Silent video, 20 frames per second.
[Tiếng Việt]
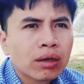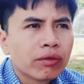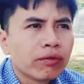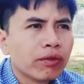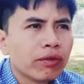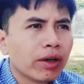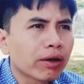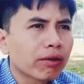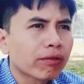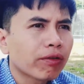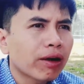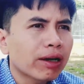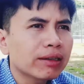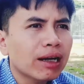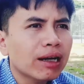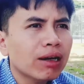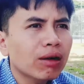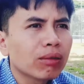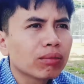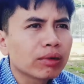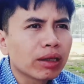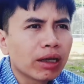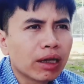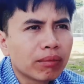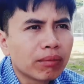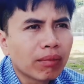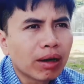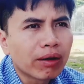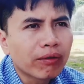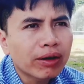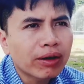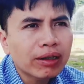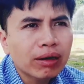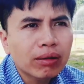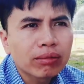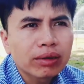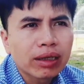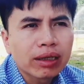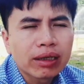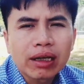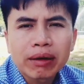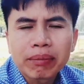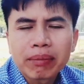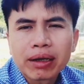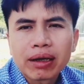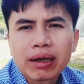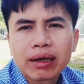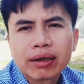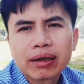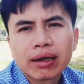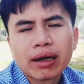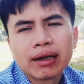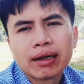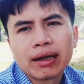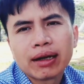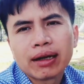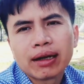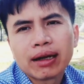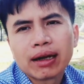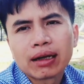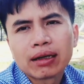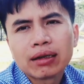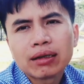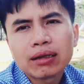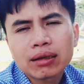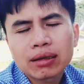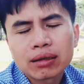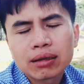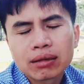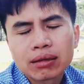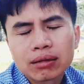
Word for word: việc phá giá đồng tiền mà phá giá đồng tiền đặc biệt đây đây lại là nước ừ,